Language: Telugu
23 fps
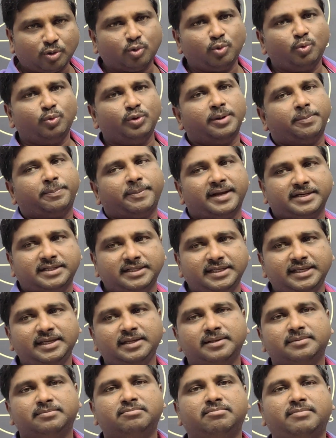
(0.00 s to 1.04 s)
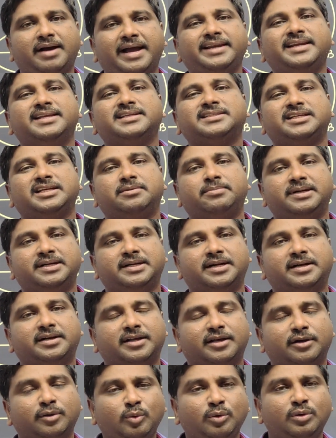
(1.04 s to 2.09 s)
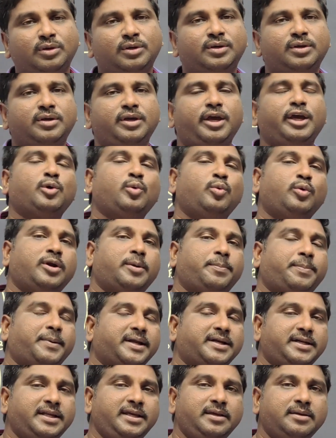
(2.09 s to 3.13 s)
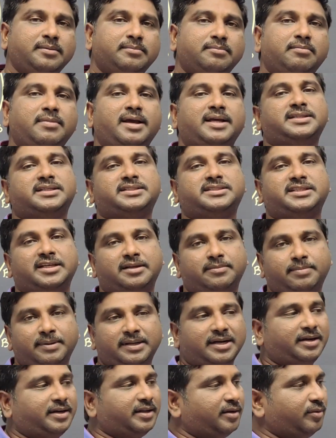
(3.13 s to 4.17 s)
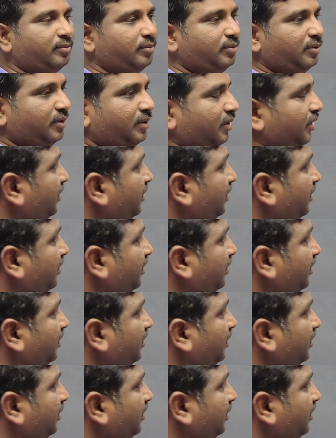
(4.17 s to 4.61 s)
తక్కువ ఉన్న పార్టీ మైనర్ సెగ్మెంట్ అంటారు ఎక్కువ ఉన్న పార్టీ మేజర్ సెగ్మెంట్ అంటారు